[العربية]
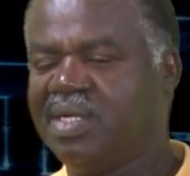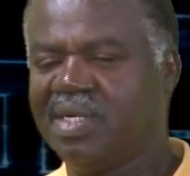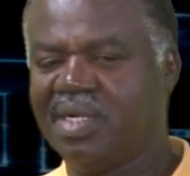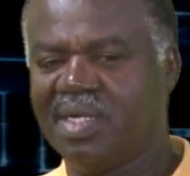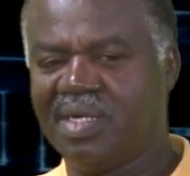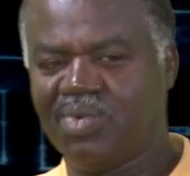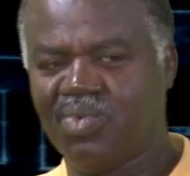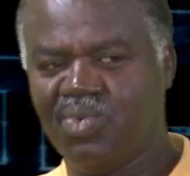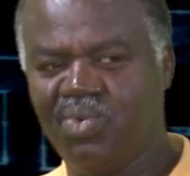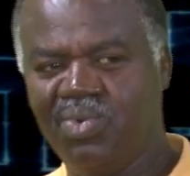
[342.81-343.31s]

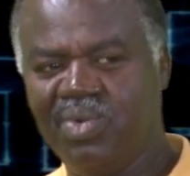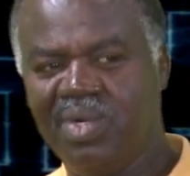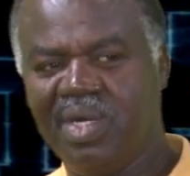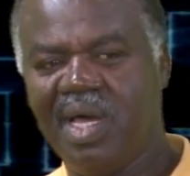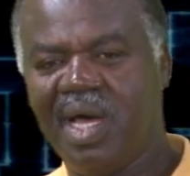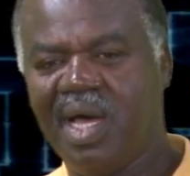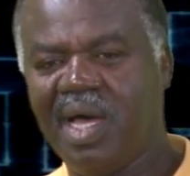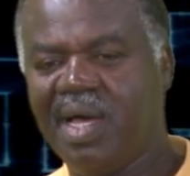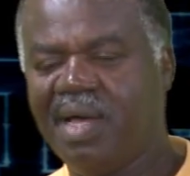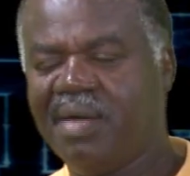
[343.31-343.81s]
آه،
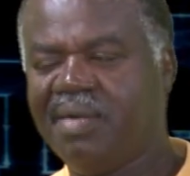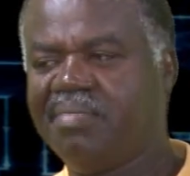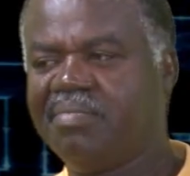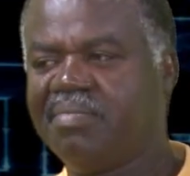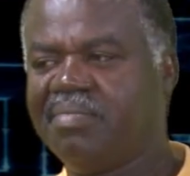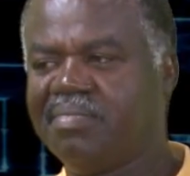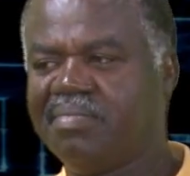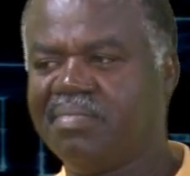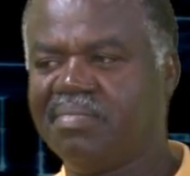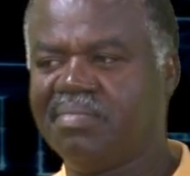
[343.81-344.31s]
كلها
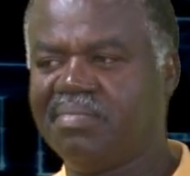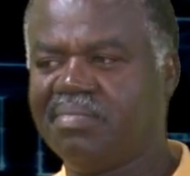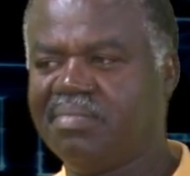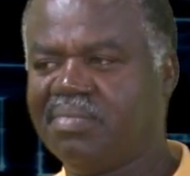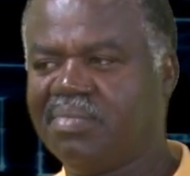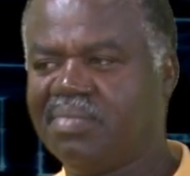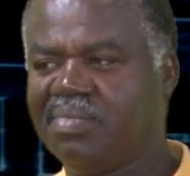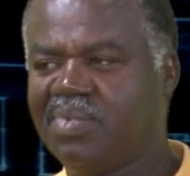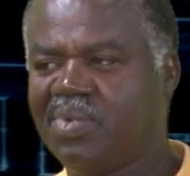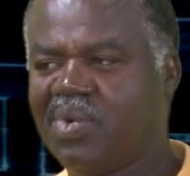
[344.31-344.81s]

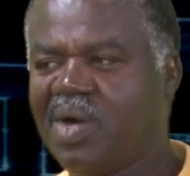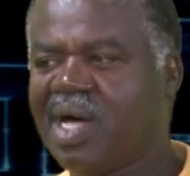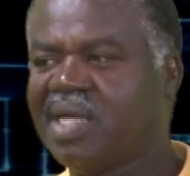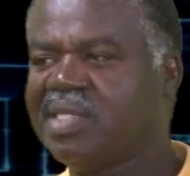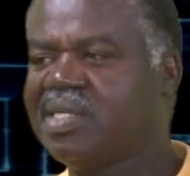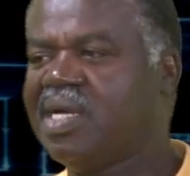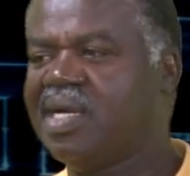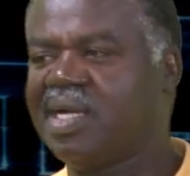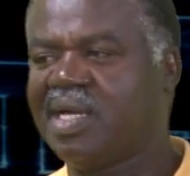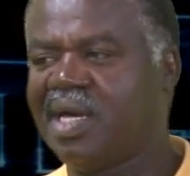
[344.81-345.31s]

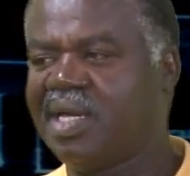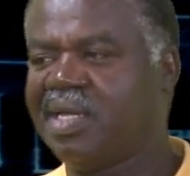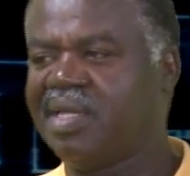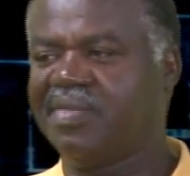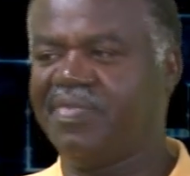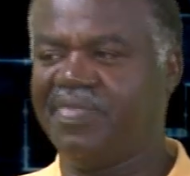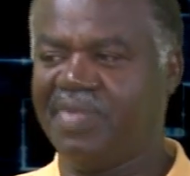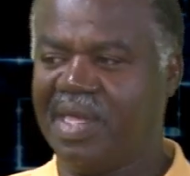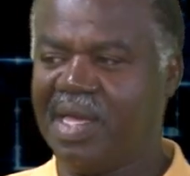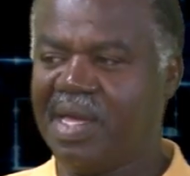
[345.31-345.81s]
واضحة
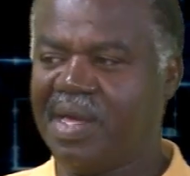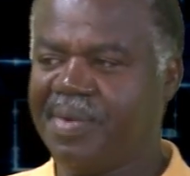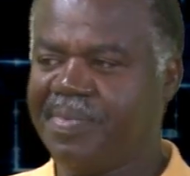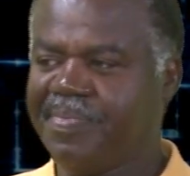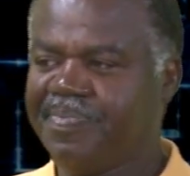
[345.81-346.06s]
كانت فيها